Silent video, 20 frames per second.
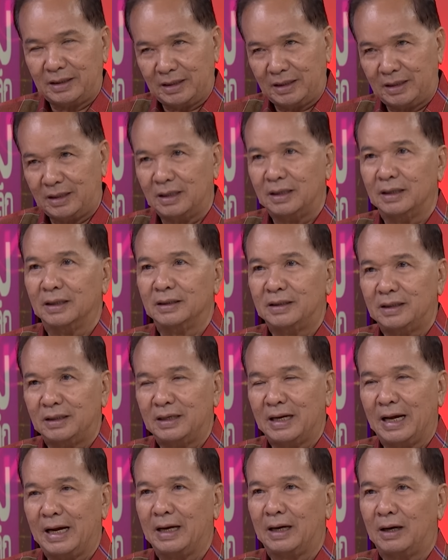ตย์นี้หรืออาทิ
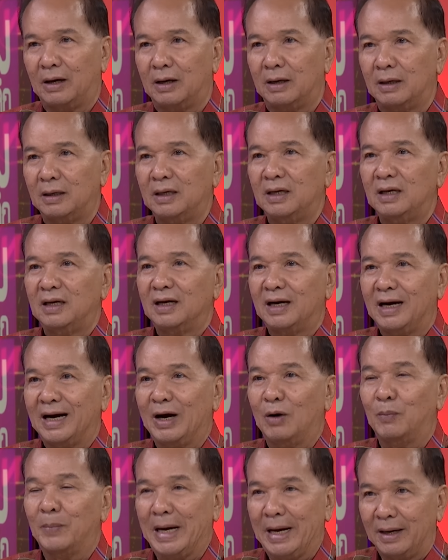ตย์หน้าก็
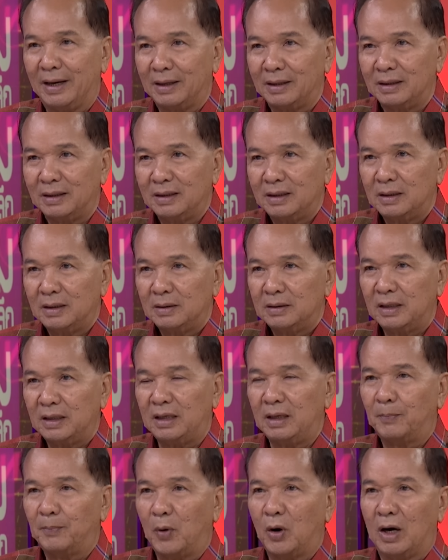เอามาที
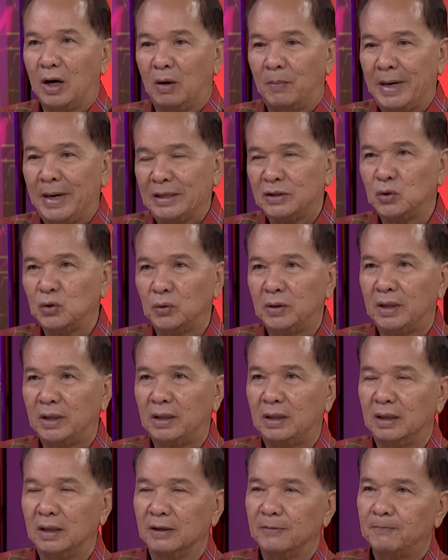นี้พอเอามาชุด
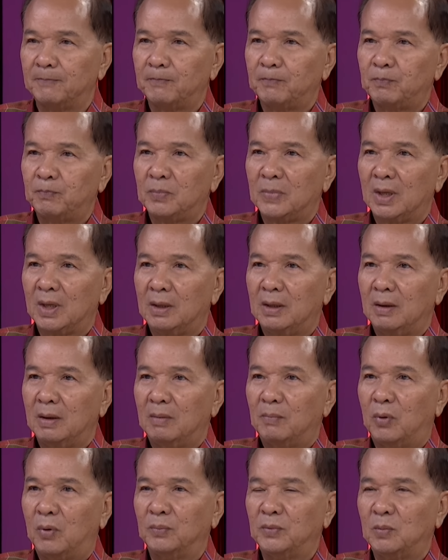นี้เนี่ย
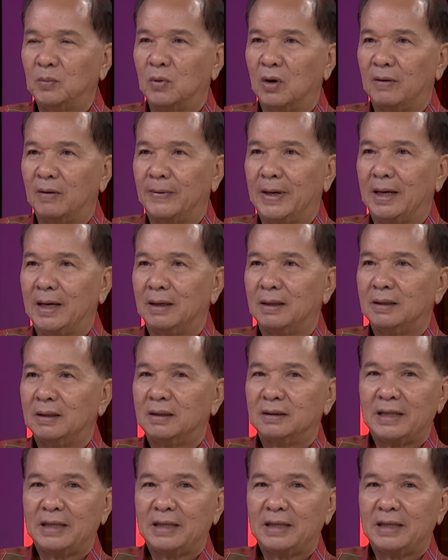ผมต้องบอกว่า